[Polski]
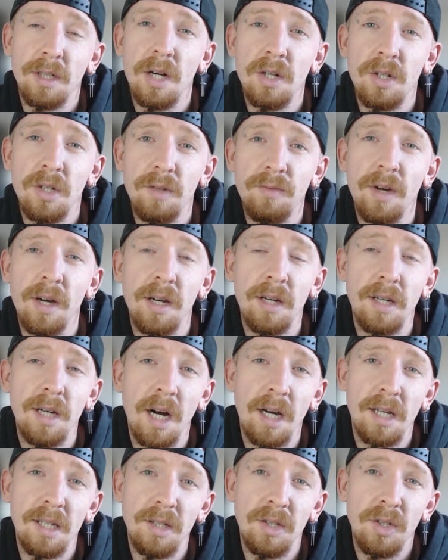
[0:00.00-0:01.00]
Każdy wie,
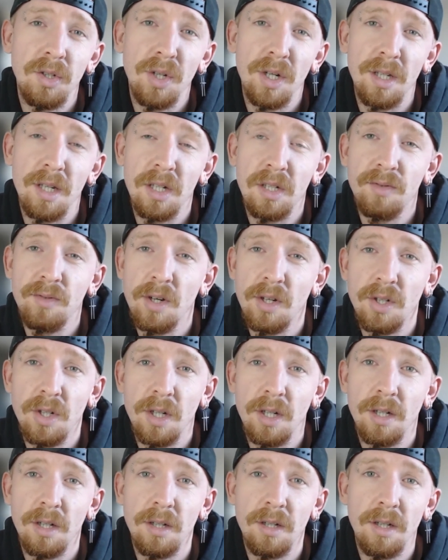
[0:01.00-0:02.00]
jak jest dzisiaj na
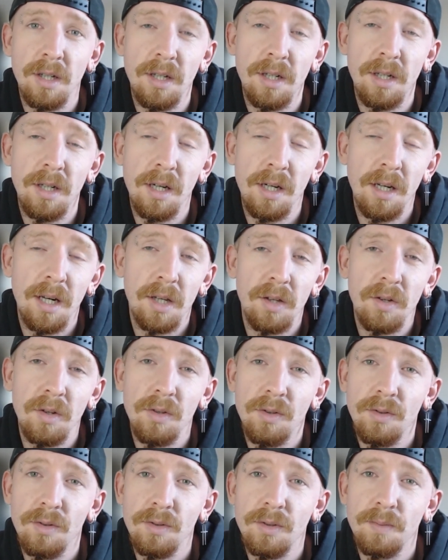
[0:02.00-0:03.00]
świecie i ile
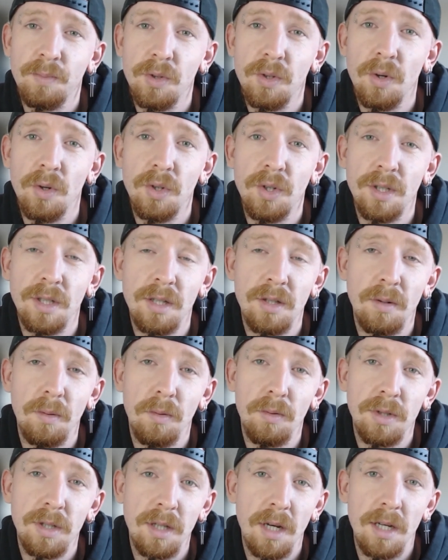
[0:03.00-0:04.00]
to przynosi ze
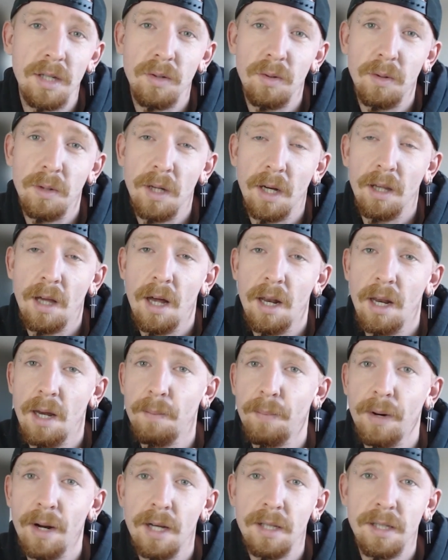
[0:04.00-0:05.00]
sobą stresu i tak
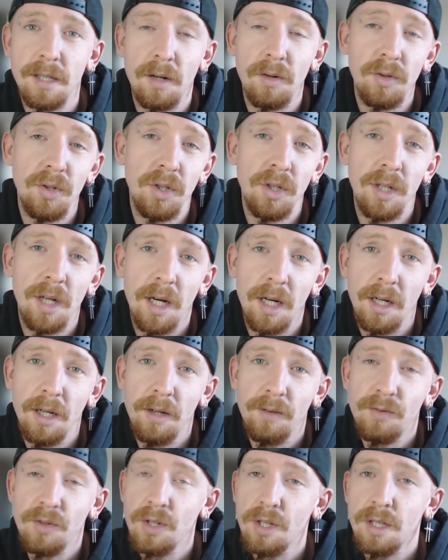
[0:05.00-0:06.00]
dalej. Praca, rodzina
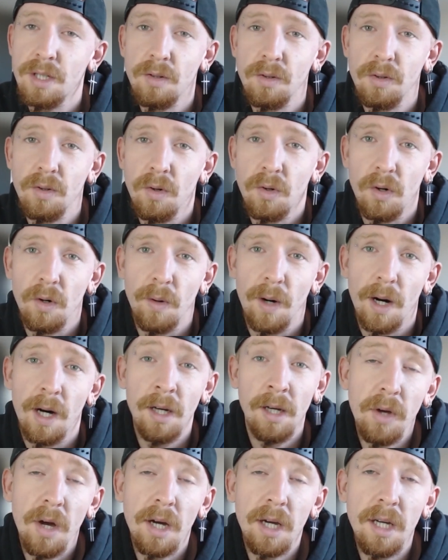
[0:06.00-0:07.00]
i wszystko dookoła.
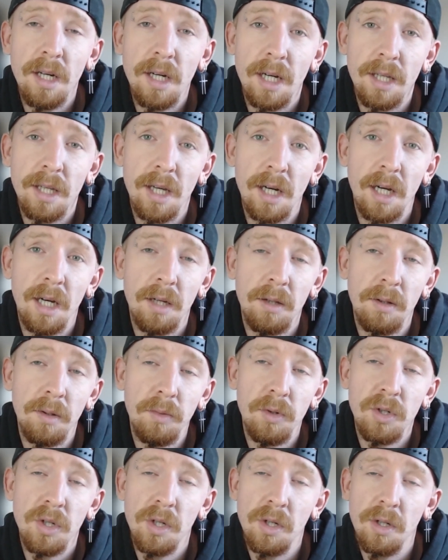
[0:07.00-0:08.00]
No ja kilka takich, no
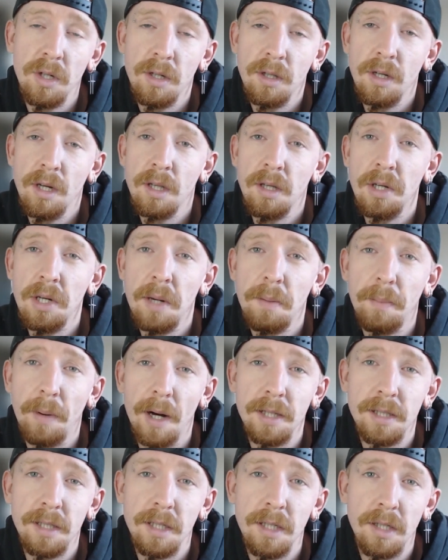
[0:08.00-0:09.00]
może nie, nie tyle
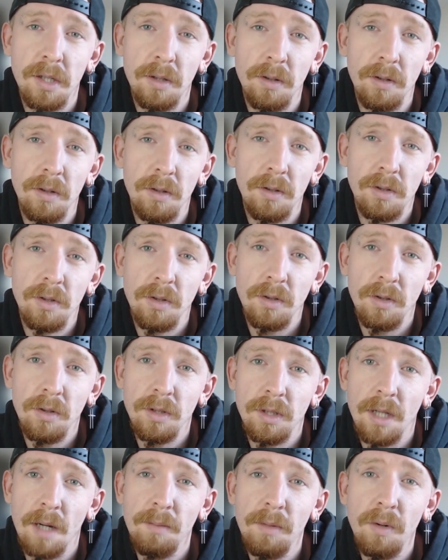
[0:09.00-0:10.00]
pasji, co,
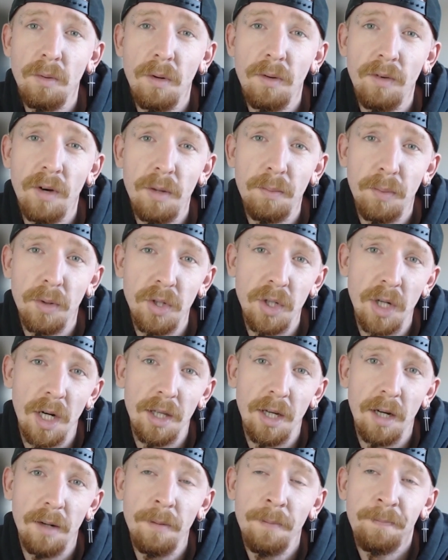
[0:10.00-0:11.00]
co zamiłowań
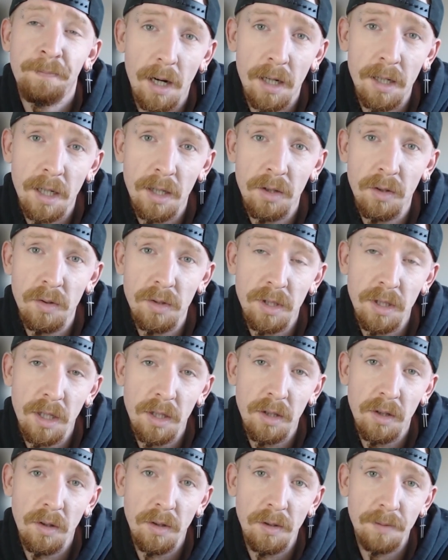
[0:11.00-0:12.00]
posiadam, a jedną z
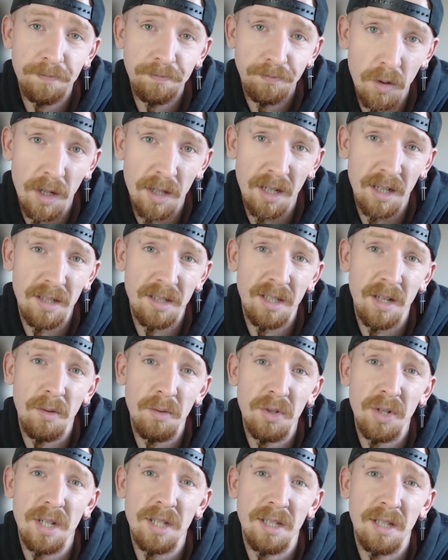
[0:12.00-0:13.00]
nich, no, która tak
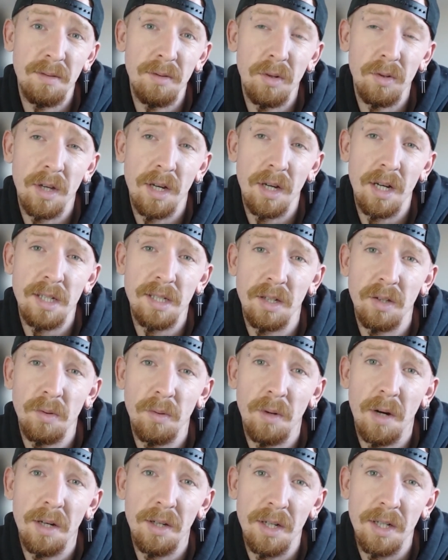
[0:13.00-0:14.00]
cały czas ze mną teraz
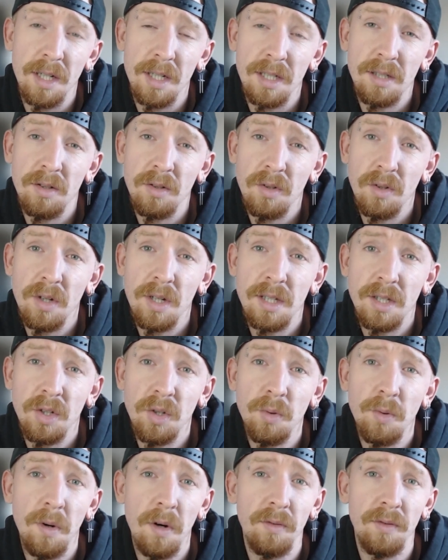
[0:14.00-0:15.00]
aktualnie jest, no to jest
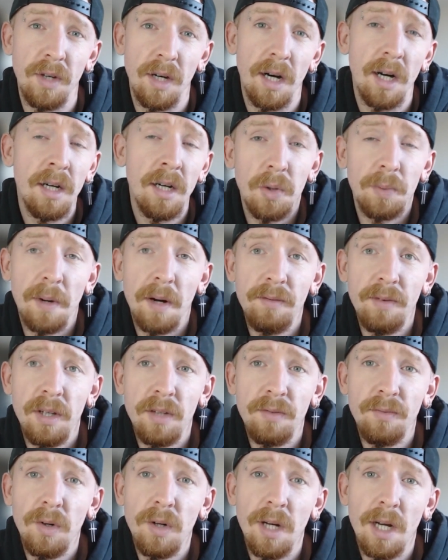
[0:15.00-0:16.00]
siłownia. Od
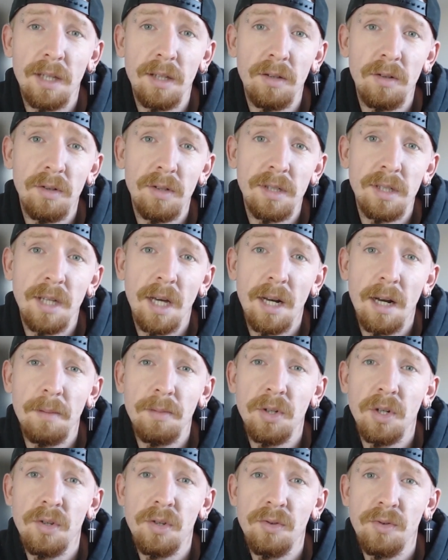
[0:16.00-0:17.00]
prawie dwóch lat, no
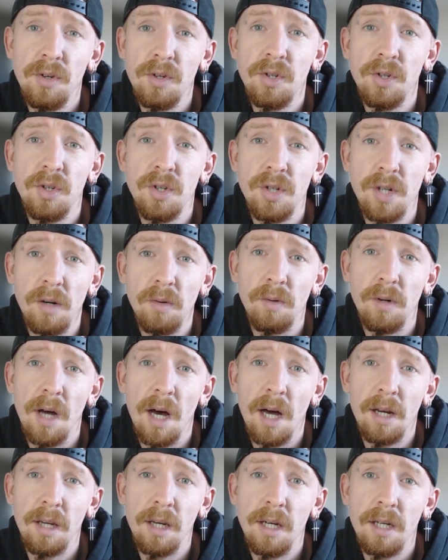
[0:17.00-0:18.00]
staram się ćwiczyć ćwiczyć
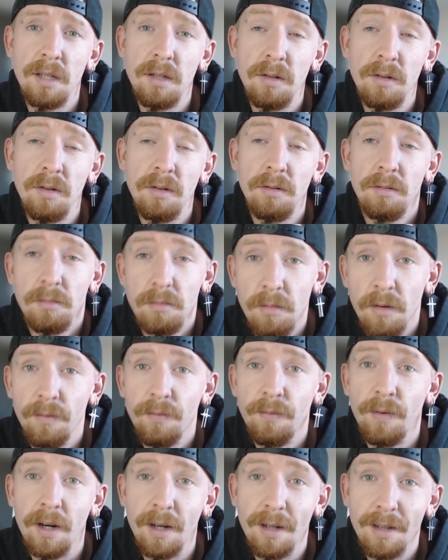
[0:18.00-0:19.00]
regularnie, co
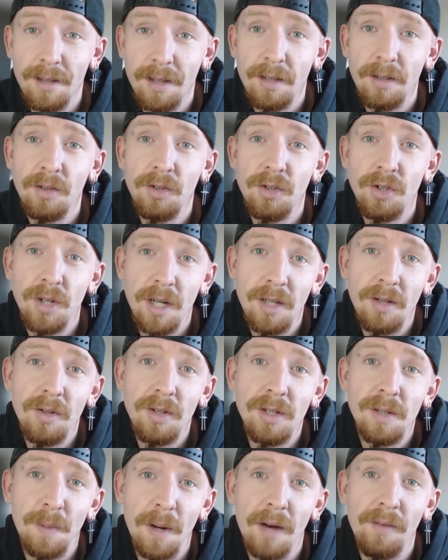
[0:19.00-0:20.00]
no, faktycznie
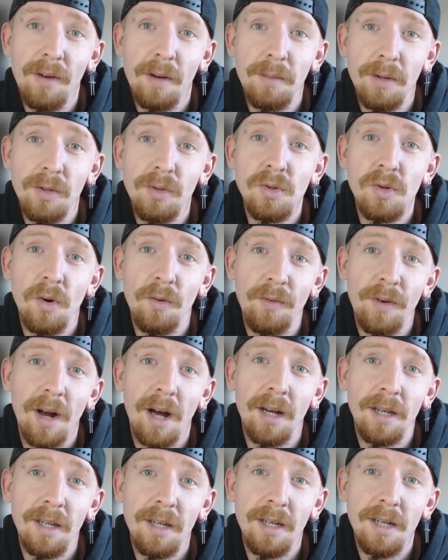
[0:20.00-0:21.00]
no, sprawia mi dużą
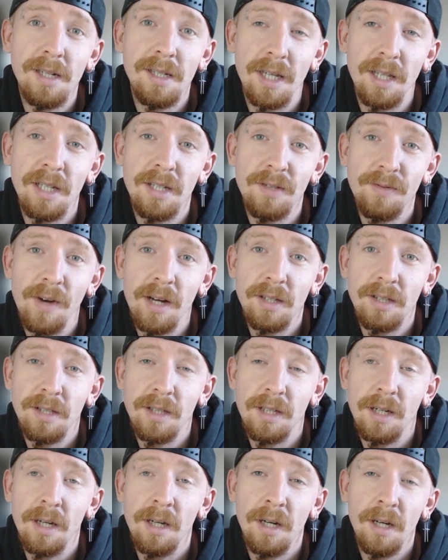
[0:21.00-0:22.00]
frajdę i
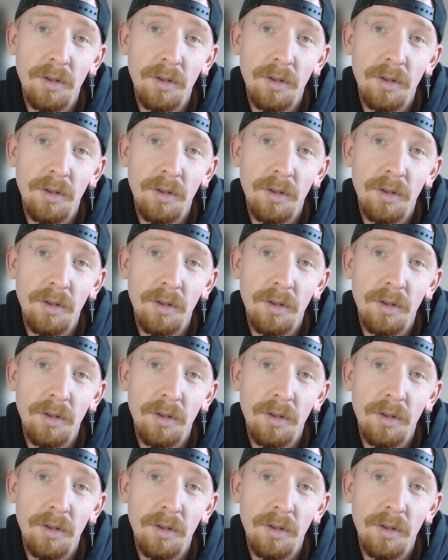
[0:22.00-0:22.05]
satysfakcję.